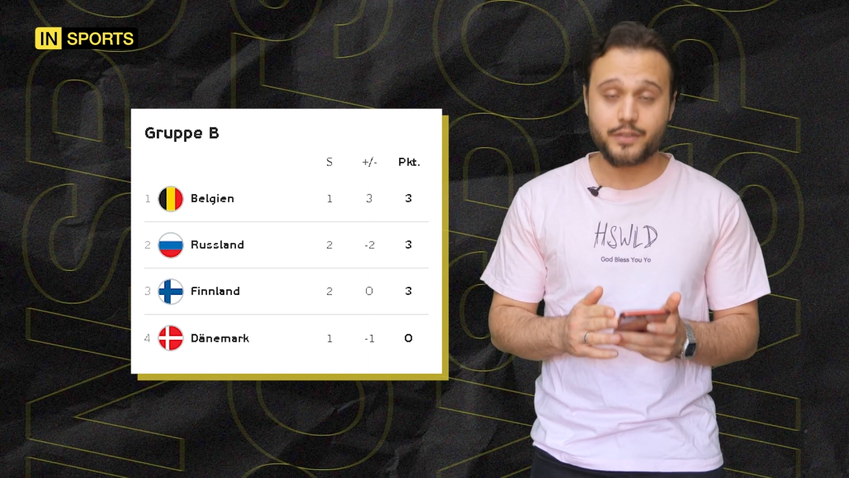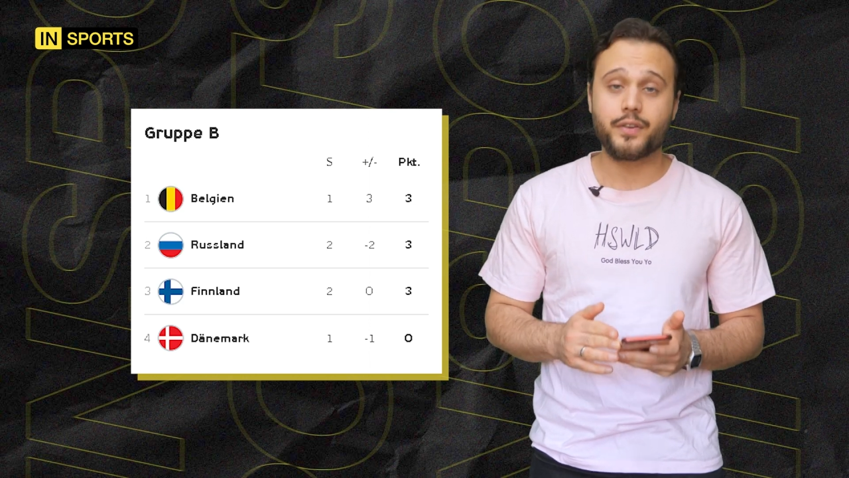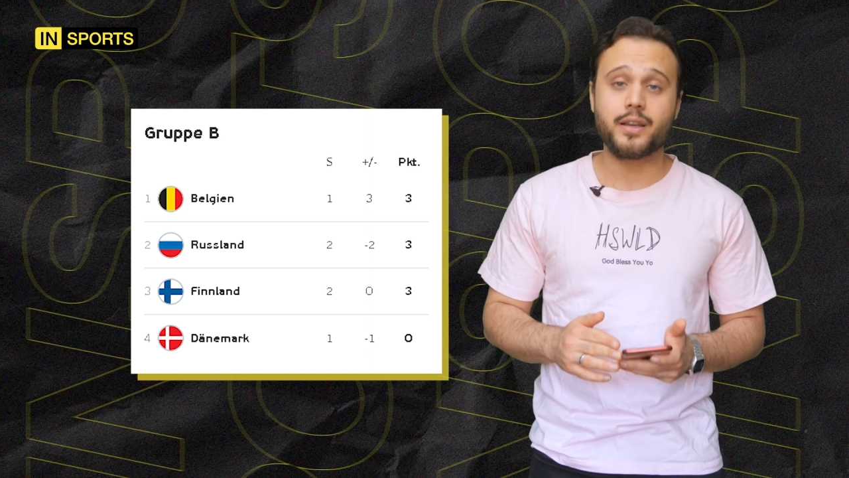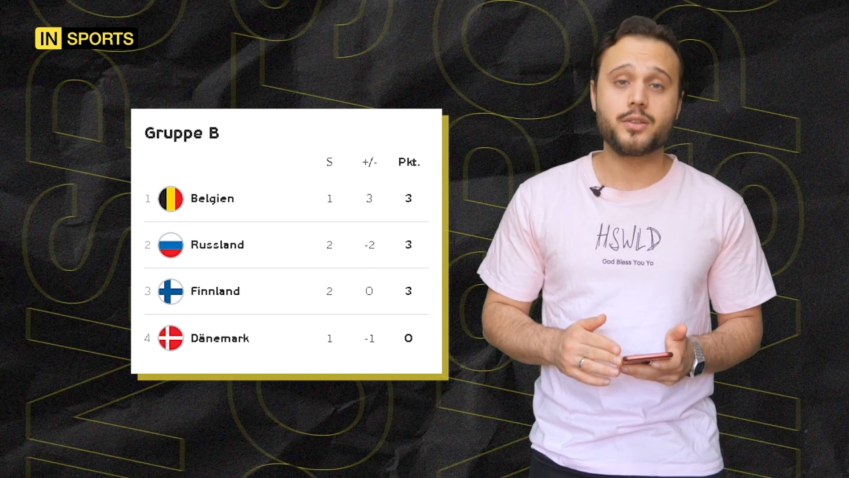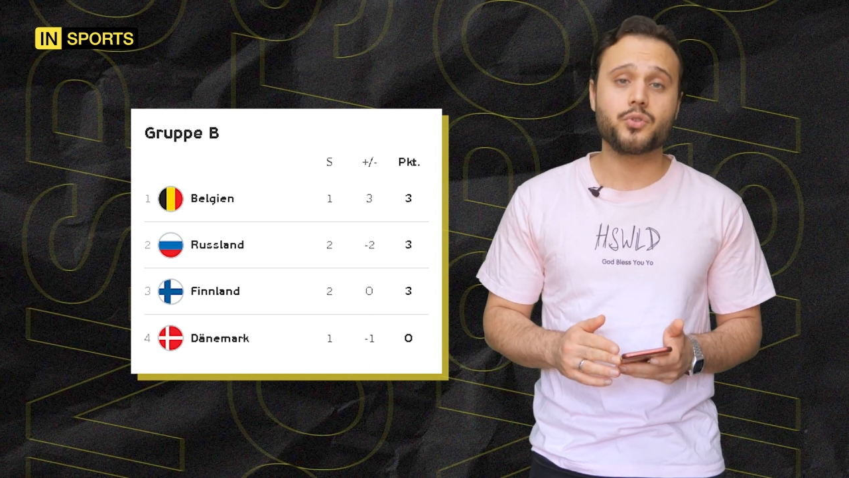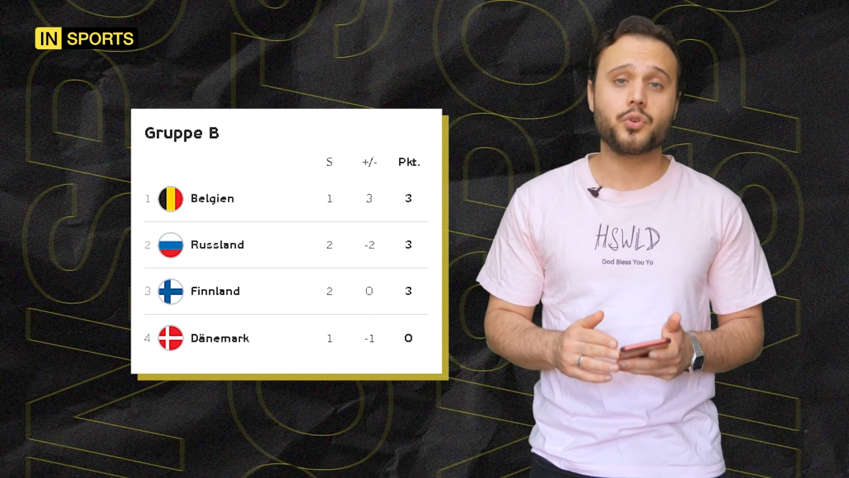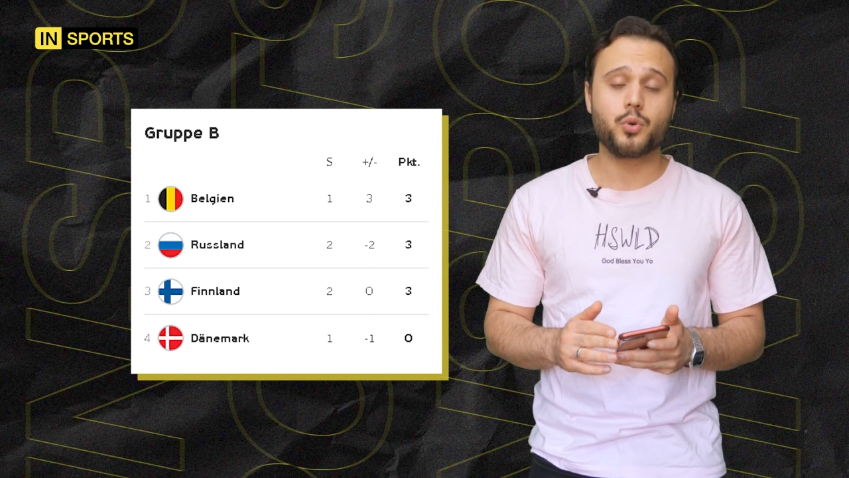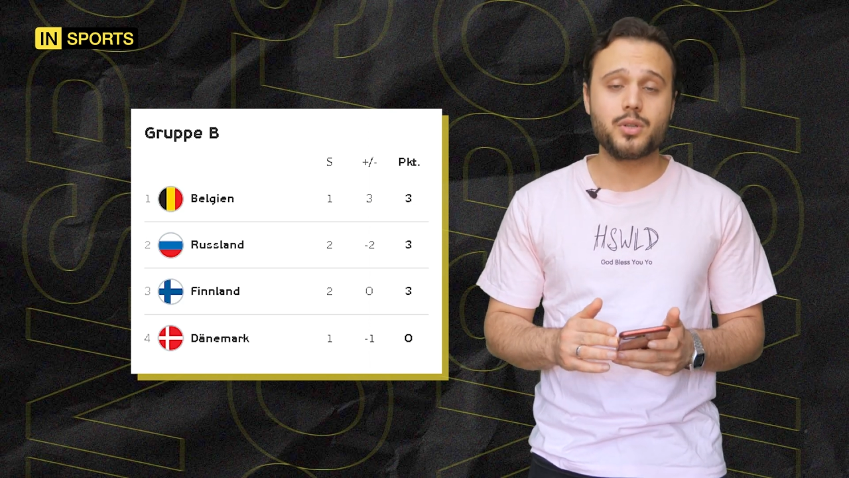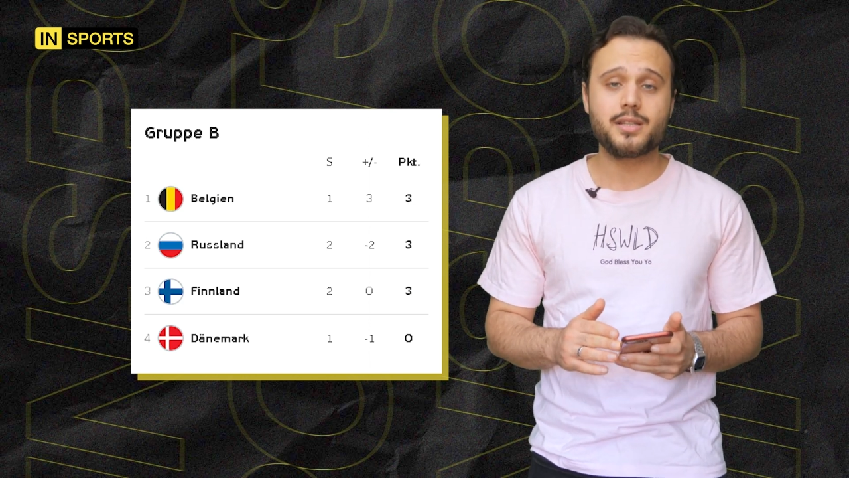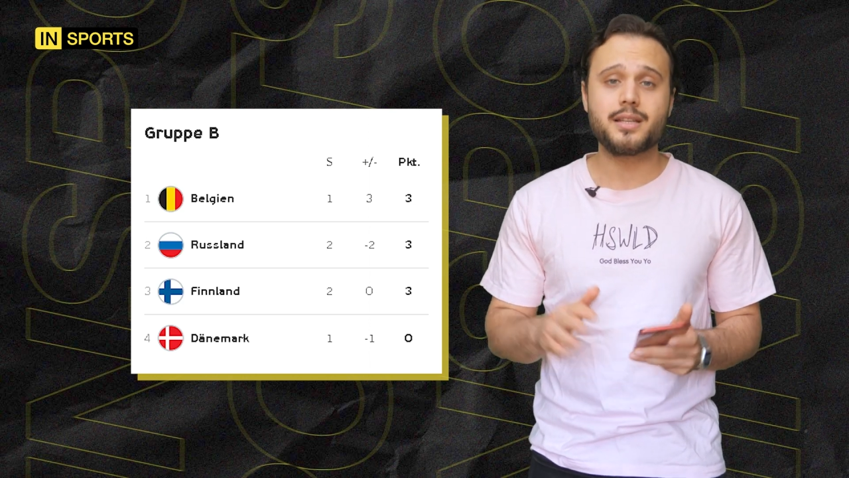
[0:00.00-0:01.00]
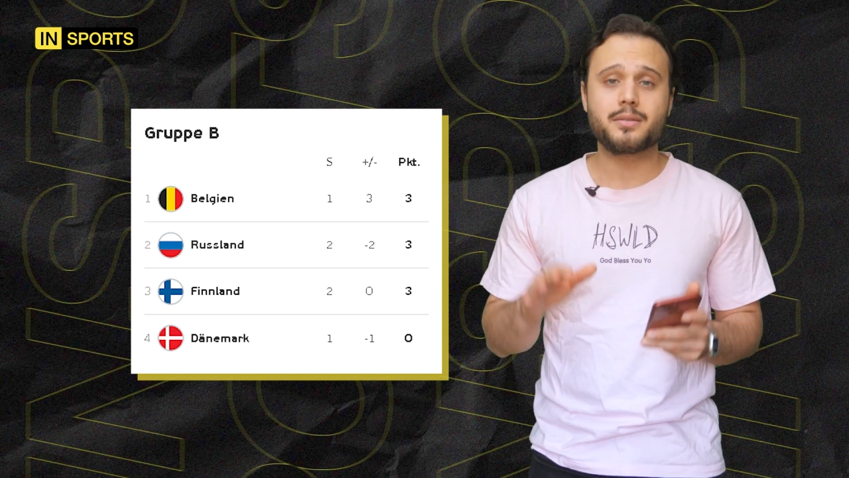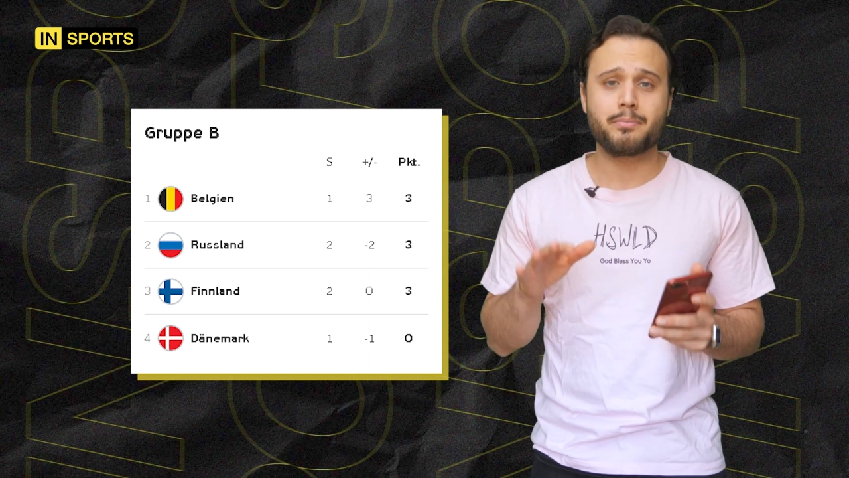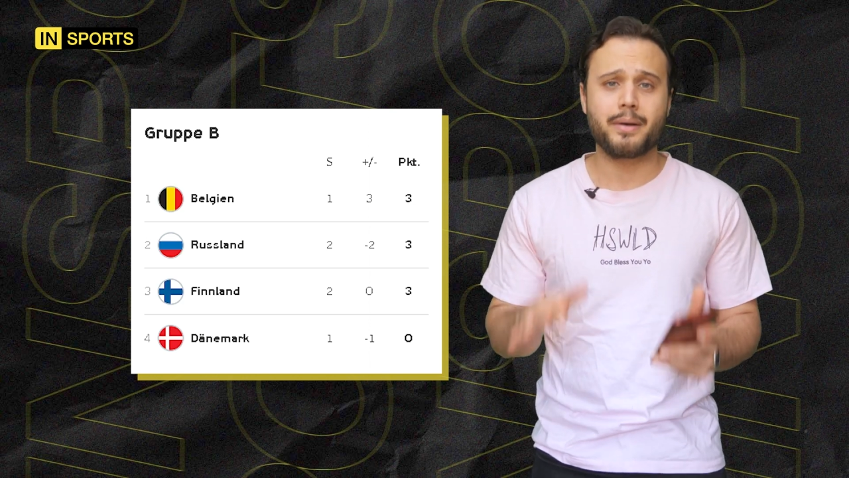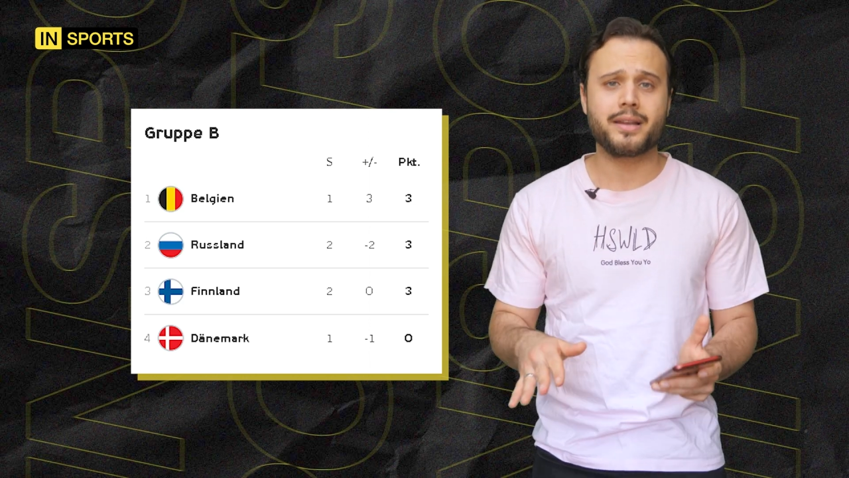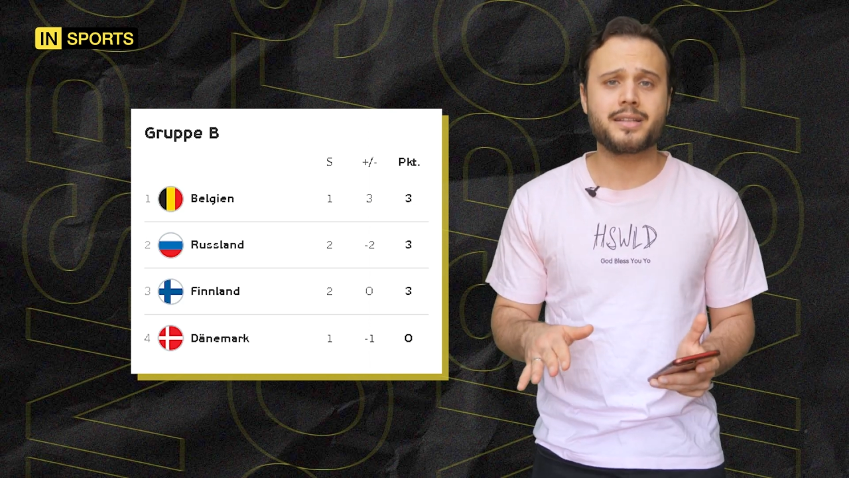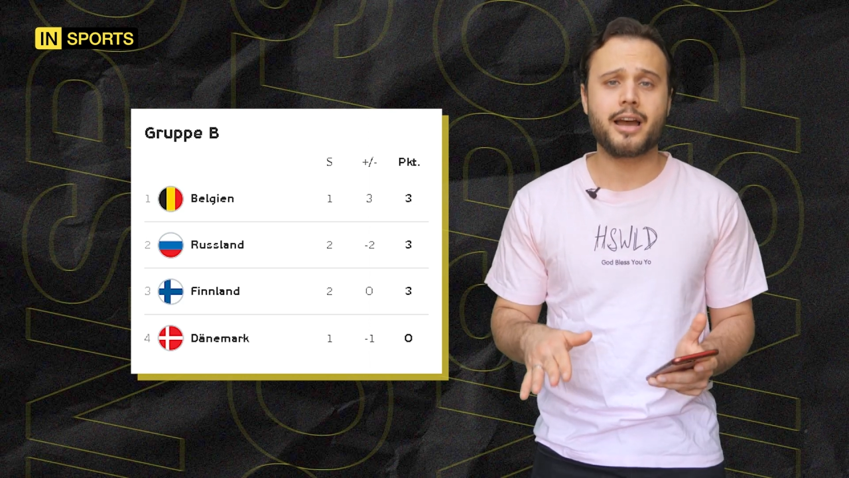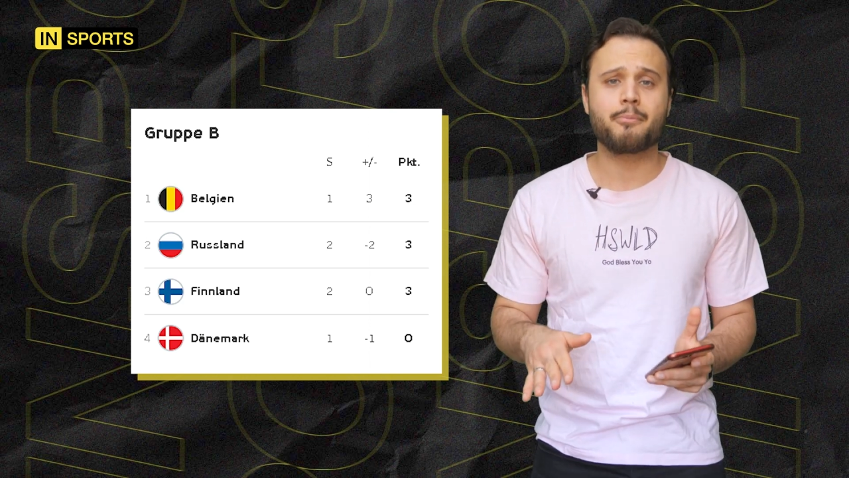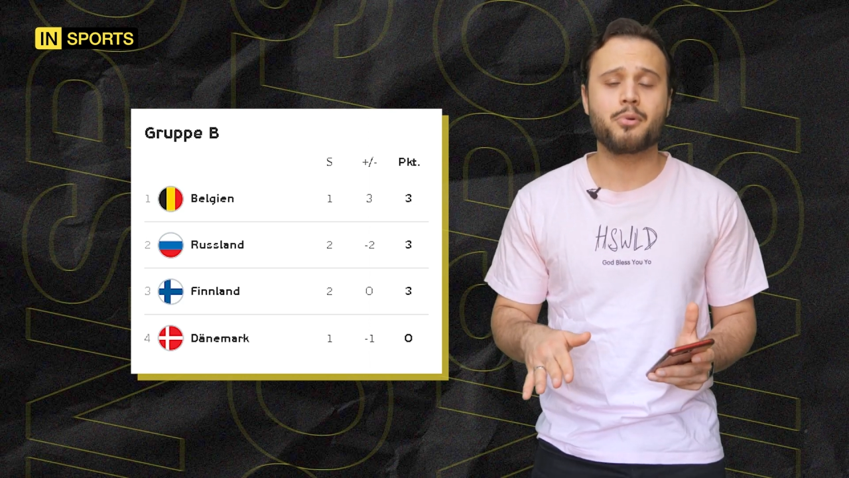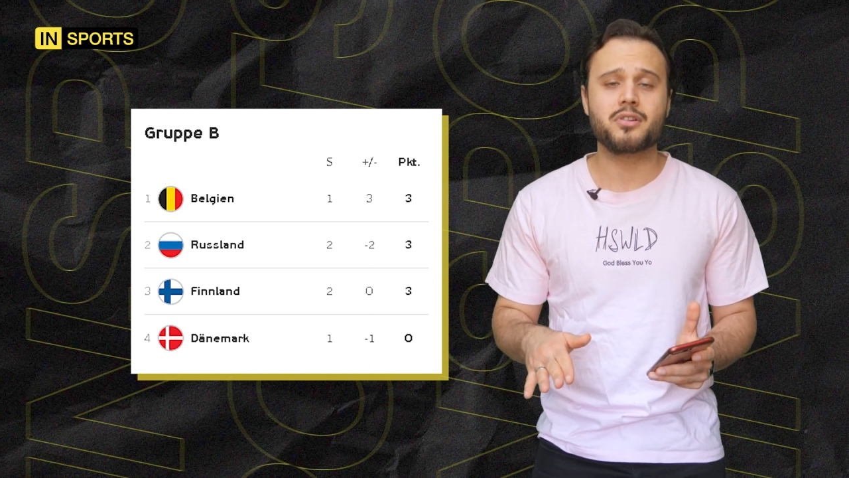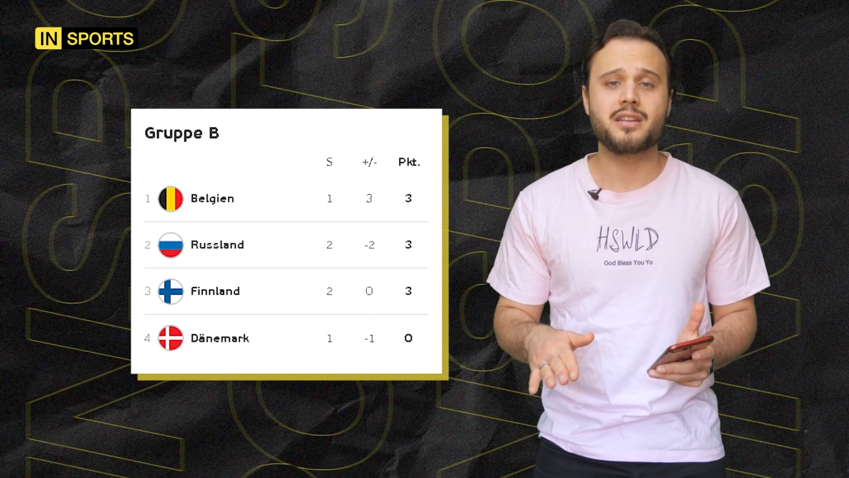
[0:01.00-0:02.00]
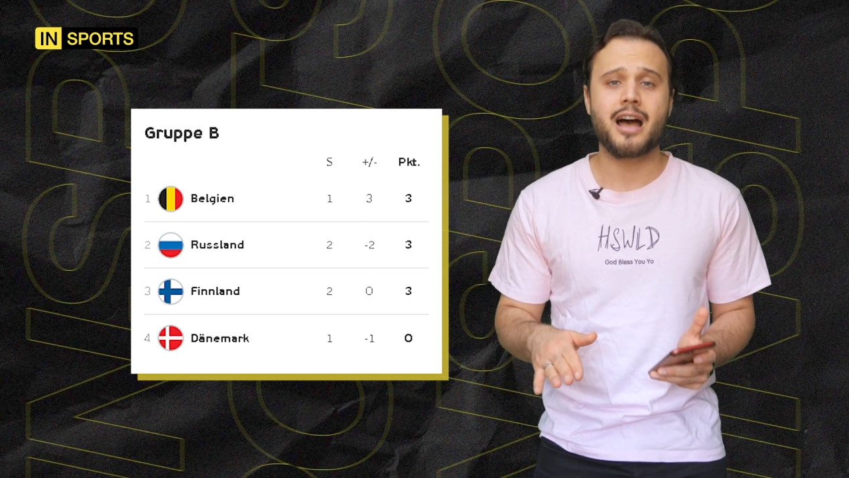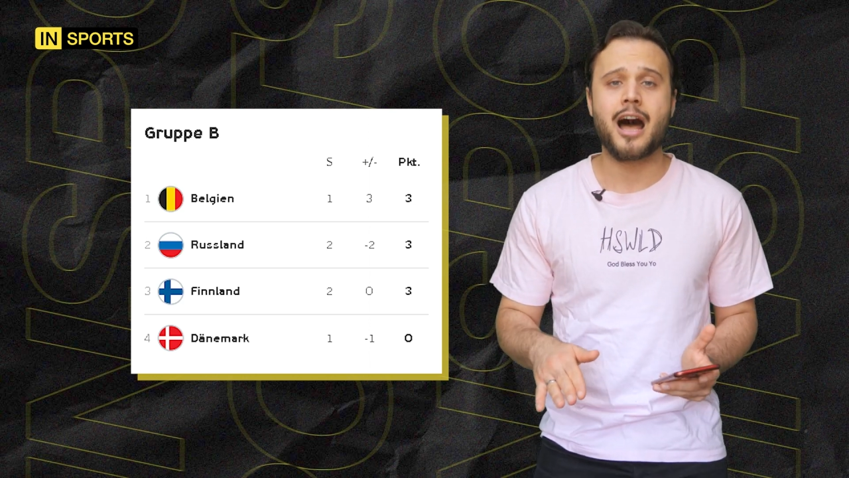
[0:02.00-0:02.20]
Finnland und Russland, beide drei Punkte.